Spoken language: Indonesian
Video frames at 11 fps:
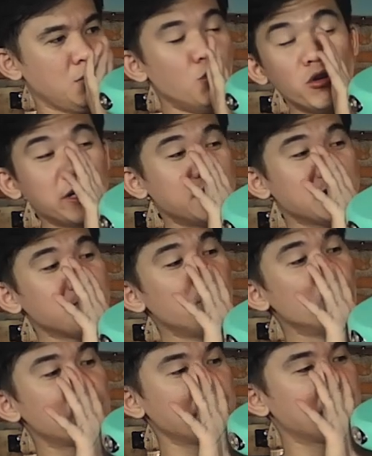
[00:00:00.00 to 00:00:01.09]
mungkin
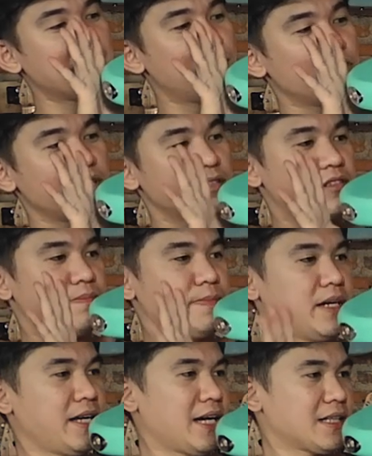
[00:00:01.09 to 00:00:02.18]
mungkin ya mungkin
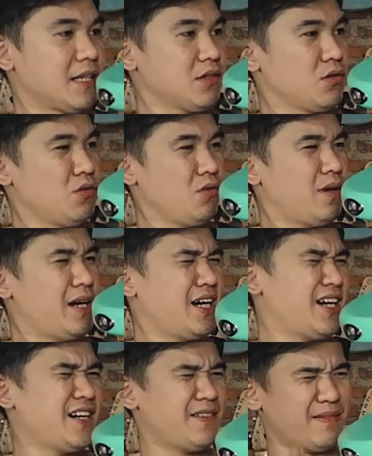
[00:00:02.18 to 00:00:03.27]
sepenglihatan
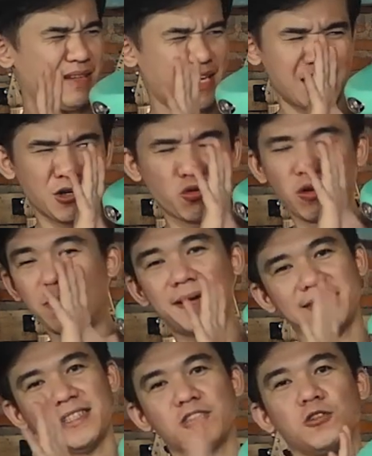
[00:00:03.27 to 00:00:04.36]
gua
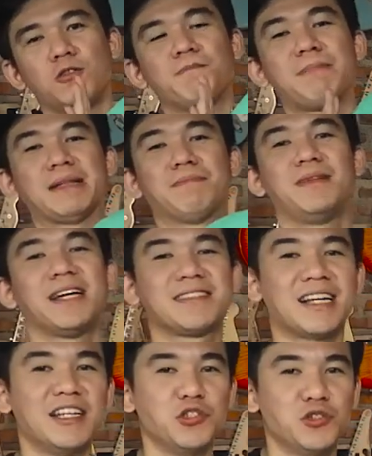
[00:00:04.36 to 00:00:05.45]
12 atau 14
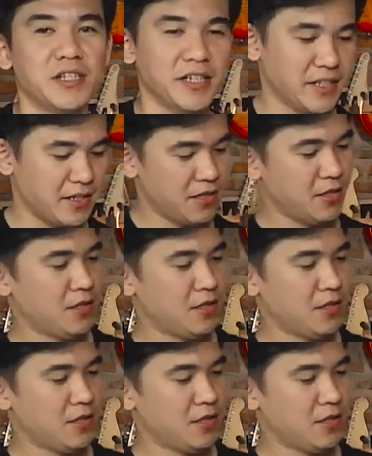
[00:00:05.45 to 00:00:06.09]
radiusnya ya.